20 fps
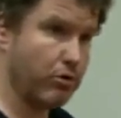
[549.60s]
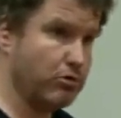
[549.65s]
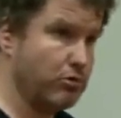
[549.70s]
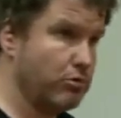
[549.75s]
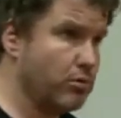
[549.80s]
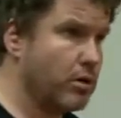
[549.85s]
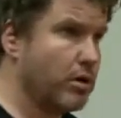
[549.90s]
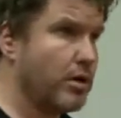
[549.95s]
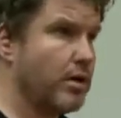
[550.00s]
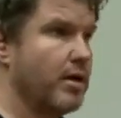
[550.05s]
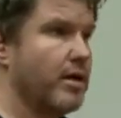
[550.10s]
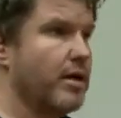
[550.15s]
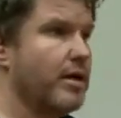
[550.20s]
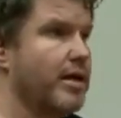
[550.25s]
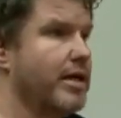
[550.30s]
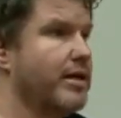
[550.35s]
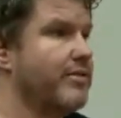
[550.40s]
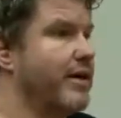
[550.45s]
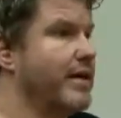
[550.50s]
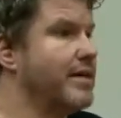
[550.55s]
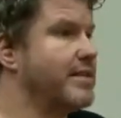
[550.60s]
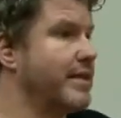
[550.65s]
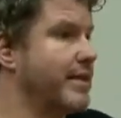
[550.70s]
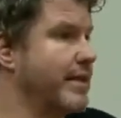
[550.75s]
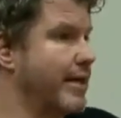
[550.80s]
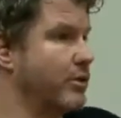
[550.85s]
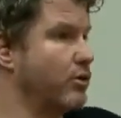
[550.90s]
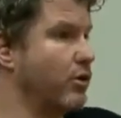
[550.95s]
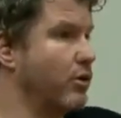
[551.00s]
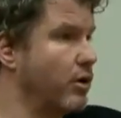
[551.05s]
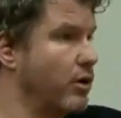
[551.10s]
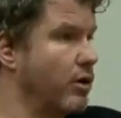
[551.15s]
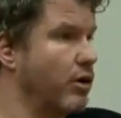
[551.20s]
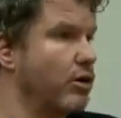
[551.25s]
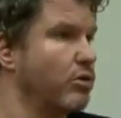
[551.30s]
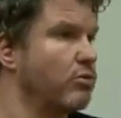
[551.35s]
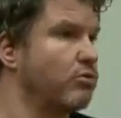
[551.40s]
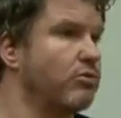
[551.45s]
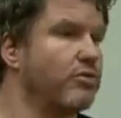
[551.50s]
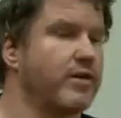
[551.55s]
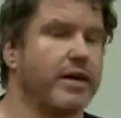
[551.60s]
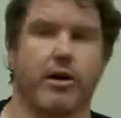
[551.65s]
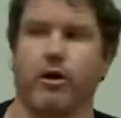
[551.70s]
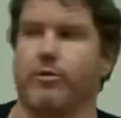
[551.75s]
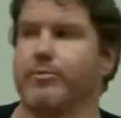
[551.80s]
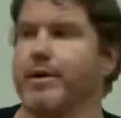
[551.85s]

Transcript: nous, il va essayer de couvrir un